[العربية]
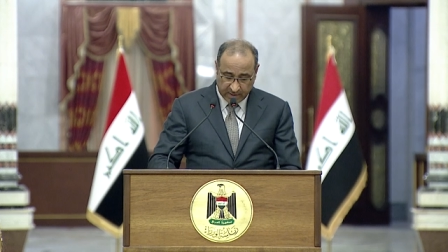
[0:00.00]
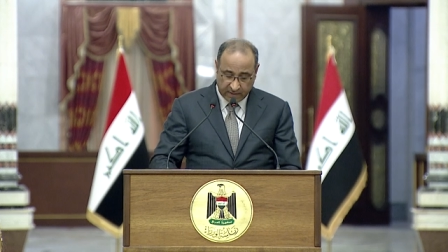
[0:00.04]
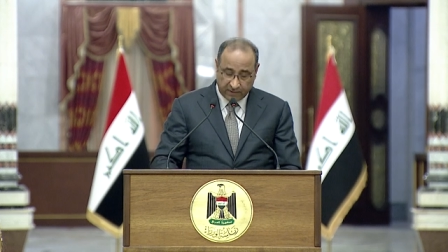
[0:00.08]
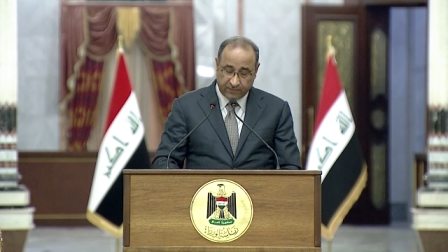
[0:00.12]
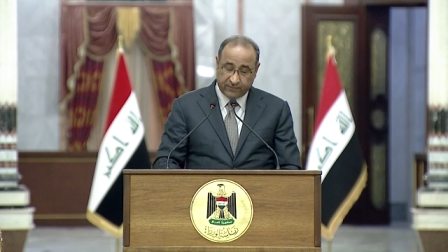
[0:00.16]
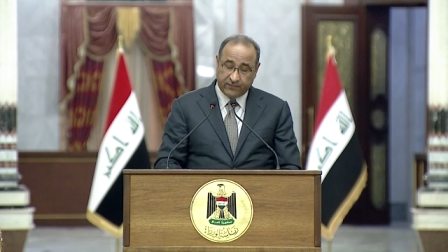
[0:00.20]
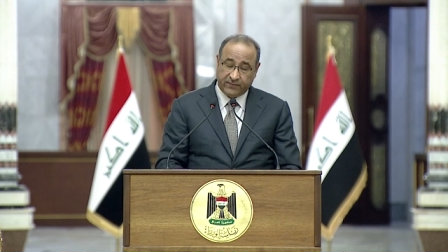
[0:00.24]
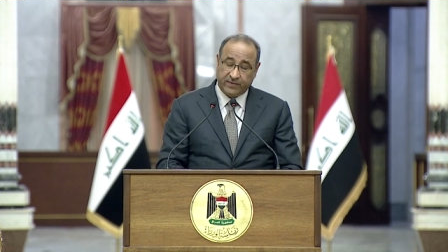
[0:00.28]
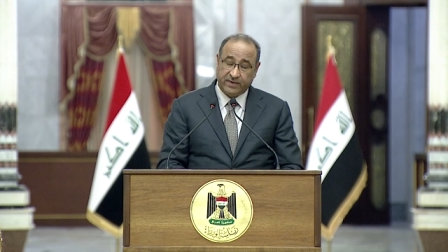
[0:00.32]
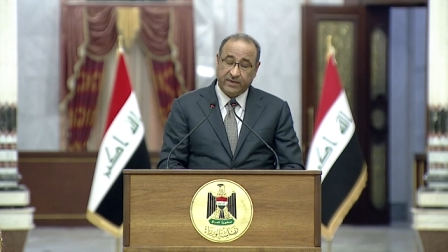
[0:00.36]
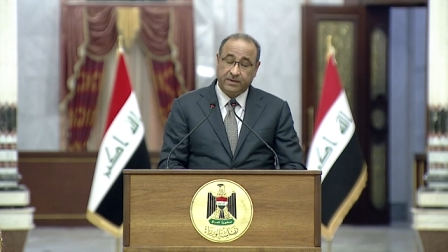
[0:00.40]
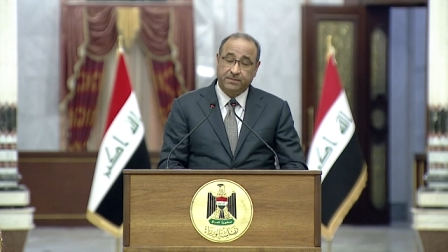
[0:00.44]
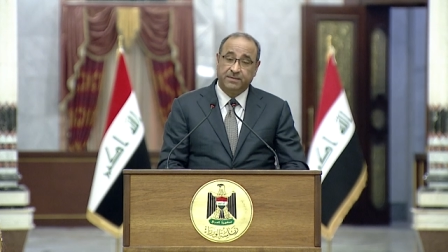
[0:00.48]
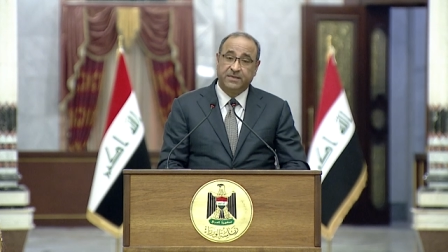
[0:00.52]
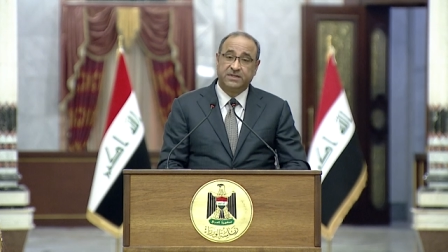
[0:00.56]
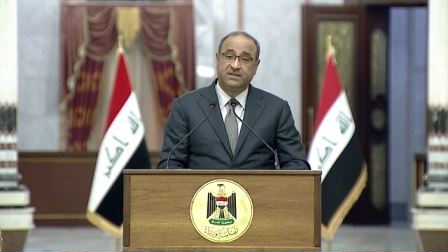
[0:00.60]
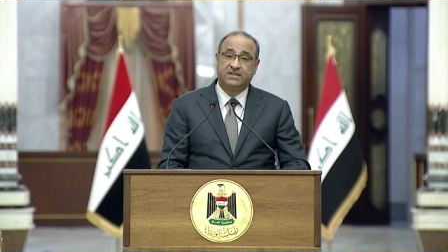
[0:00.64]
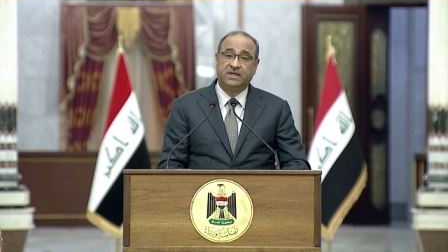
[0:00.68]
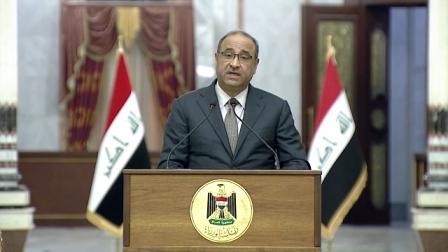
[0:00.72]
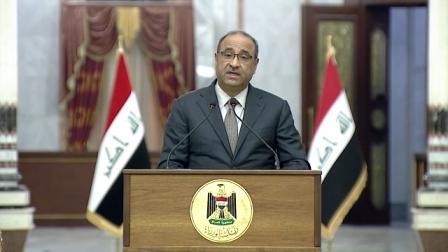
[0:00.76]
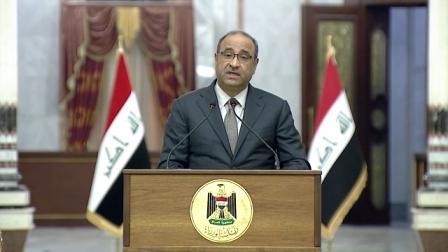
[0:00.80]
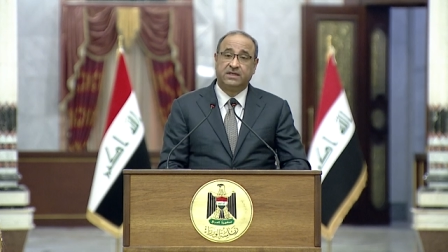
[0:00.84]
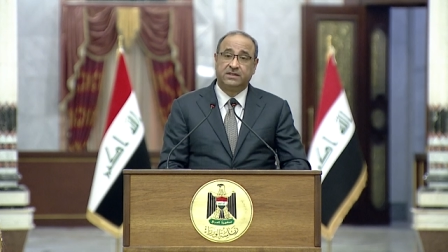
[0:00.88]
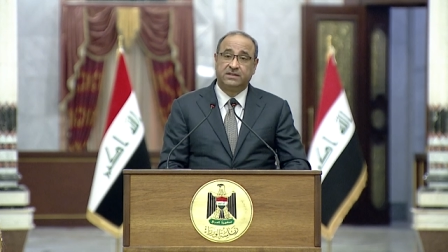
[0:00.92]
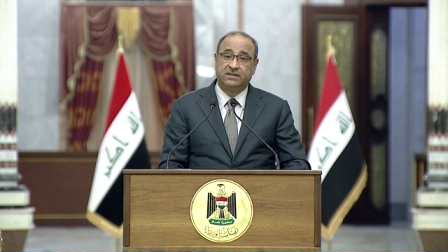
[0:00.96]
في
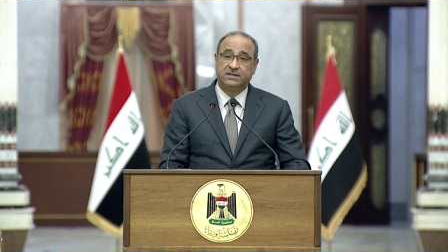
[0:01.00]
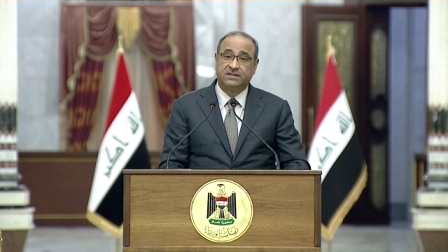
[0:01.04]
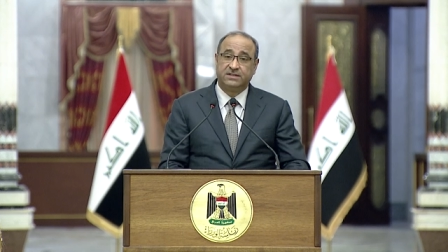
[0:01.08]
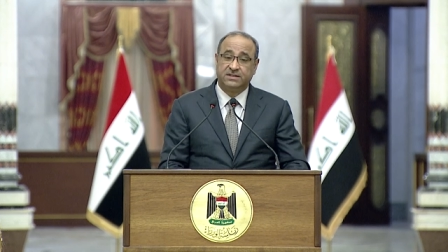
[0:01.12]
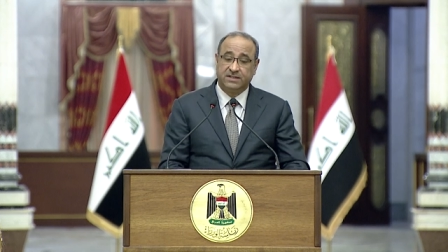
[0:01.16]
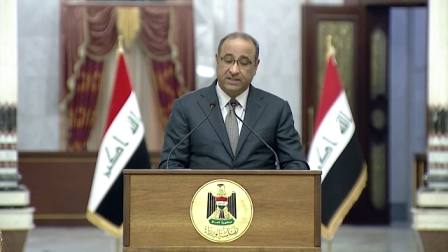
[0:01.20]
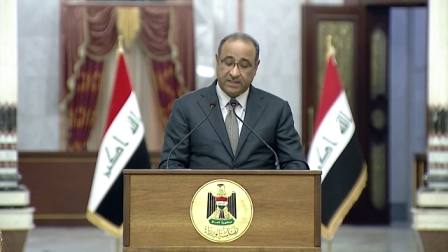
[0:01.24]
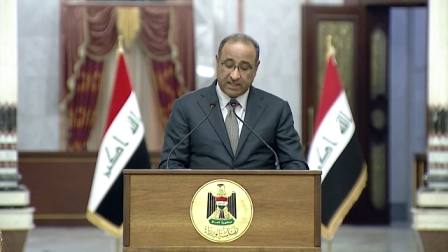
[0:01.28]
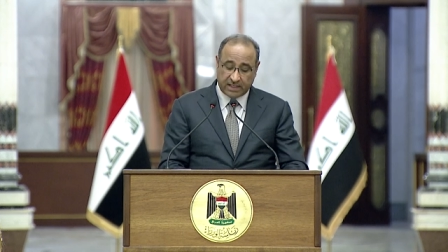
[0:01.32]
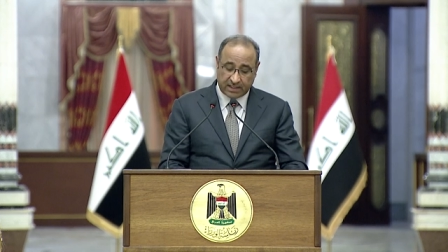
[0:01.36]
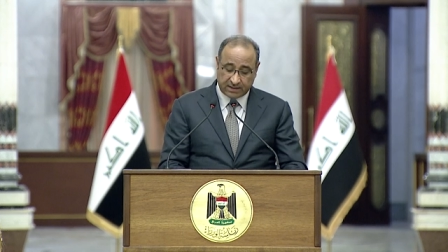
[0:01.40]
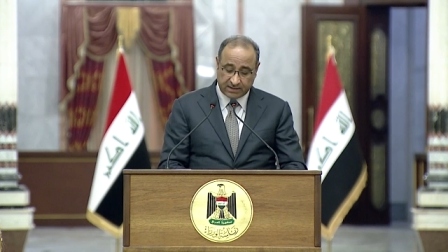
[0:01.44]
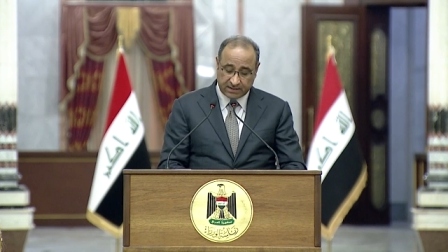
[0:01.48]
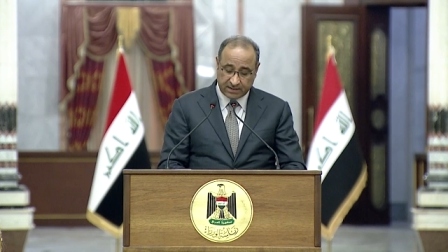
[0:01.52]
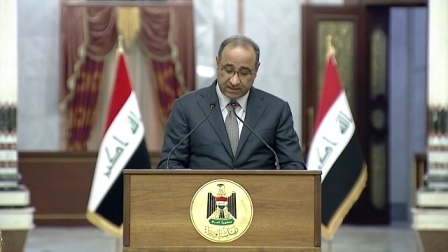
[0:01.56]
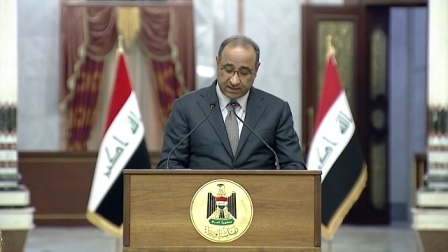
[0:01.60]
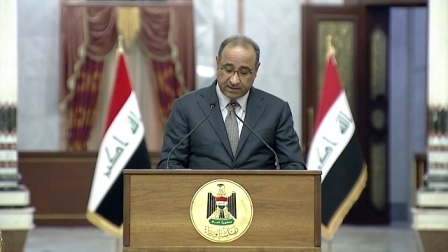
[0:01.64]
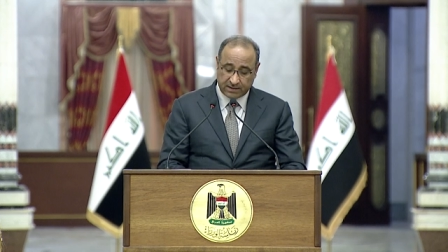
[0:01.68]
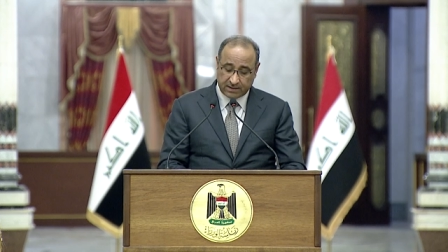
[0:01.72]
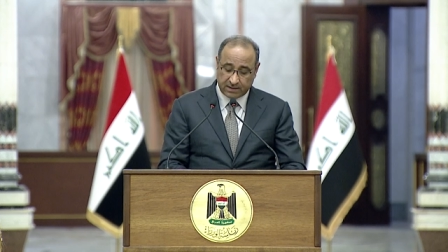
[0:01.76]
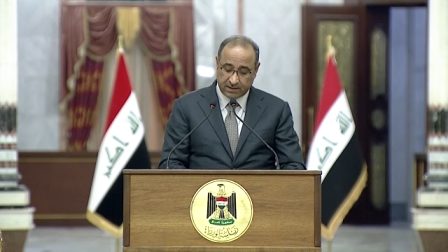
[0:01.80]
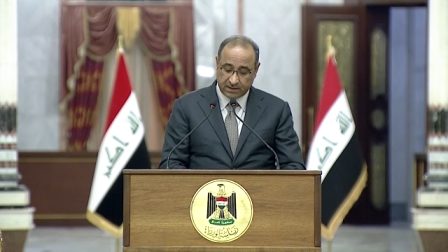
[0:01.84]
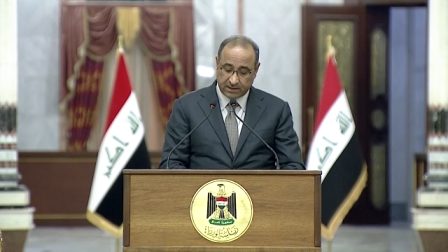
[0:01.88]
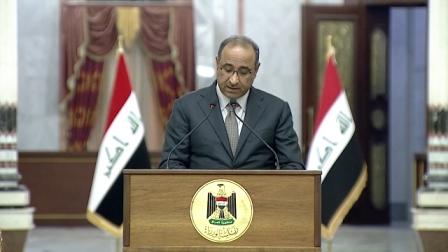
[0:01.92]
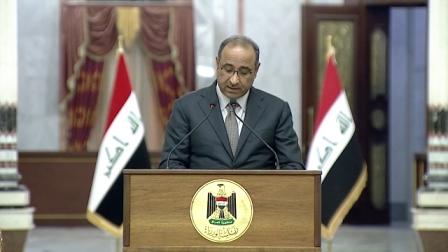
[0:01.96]
مساله السياده
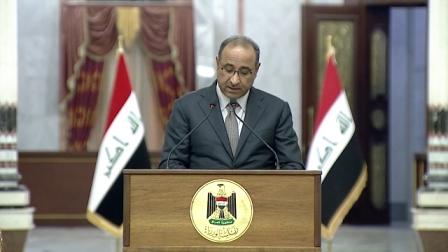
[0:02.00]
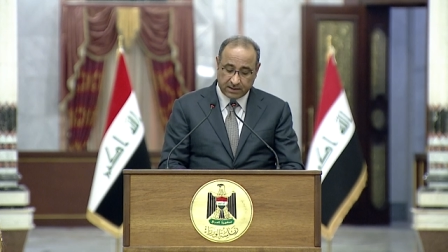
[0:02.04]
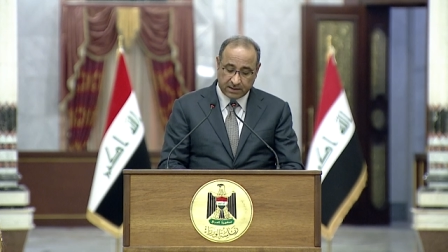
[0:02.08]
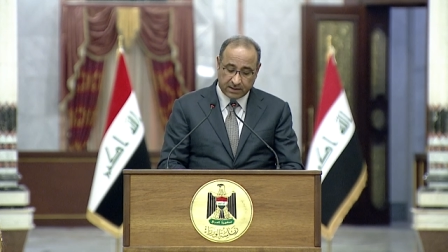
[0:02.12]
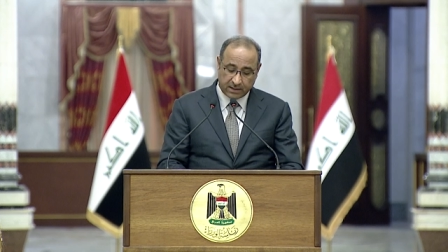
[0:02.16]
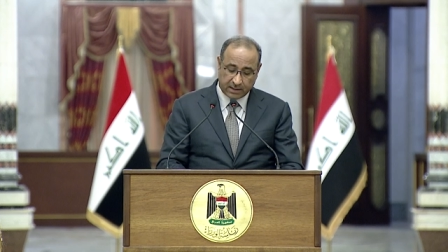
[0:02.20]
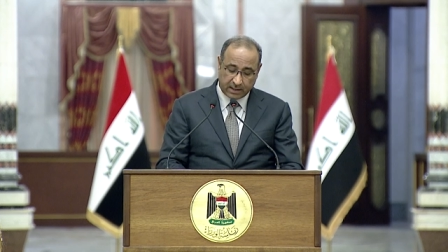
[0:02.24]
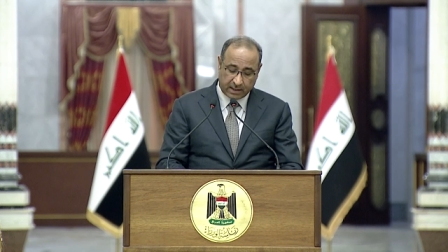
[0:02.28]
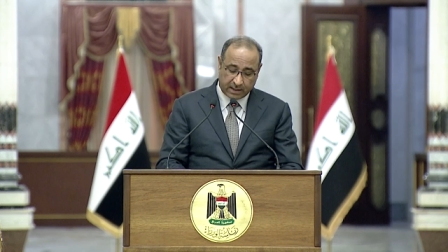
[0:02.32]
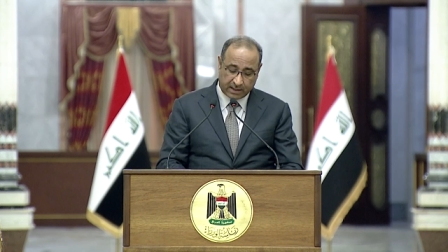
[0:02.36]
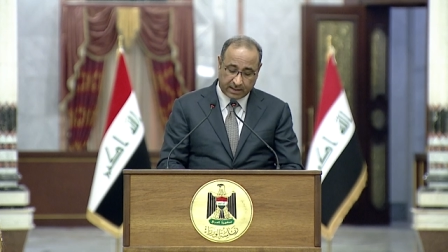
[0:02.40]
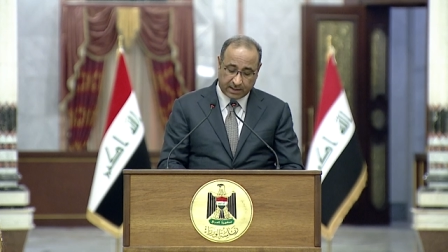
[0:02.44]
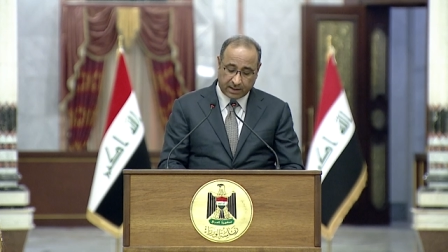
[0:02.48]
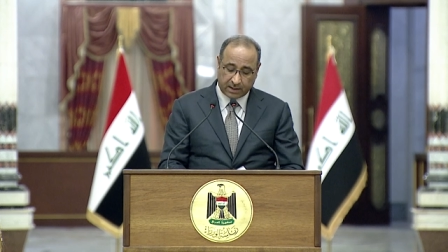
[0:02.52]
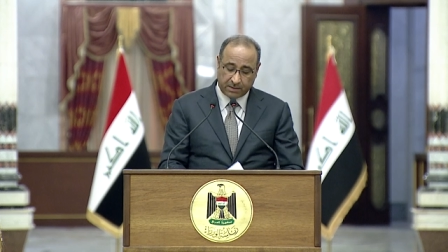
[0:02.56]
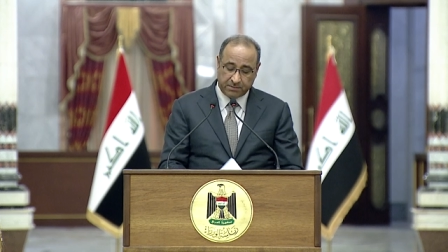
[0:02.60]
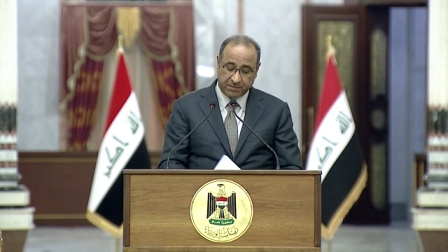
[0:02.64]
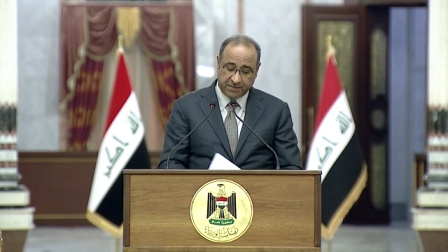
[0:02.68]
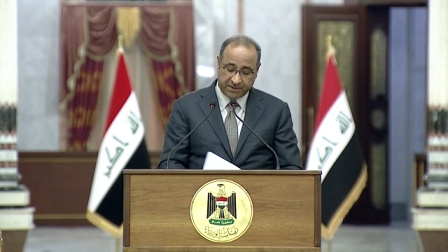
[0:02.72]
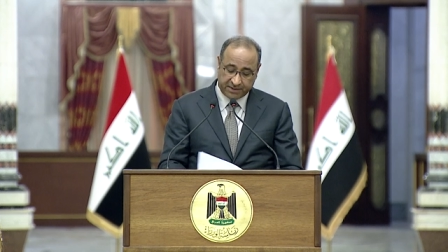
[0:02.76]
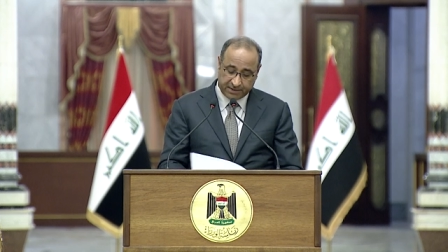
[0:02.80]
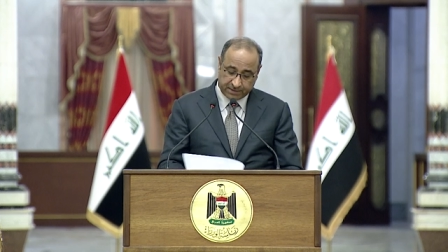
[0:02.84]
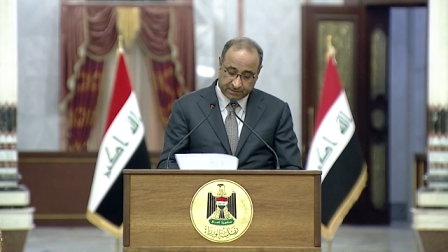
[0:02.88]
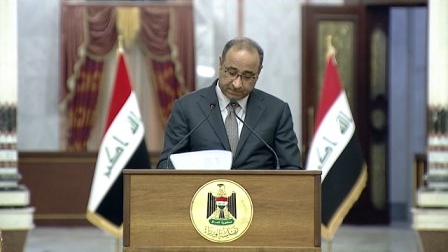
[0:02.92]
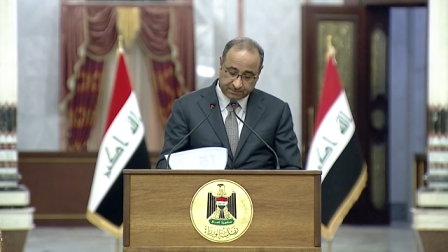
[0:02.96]

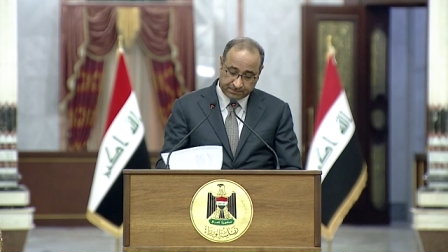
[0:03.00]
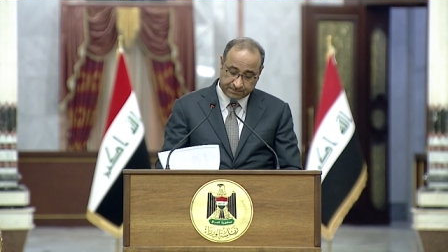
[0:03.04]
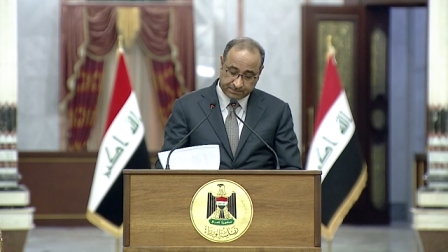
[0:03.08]
الرقميه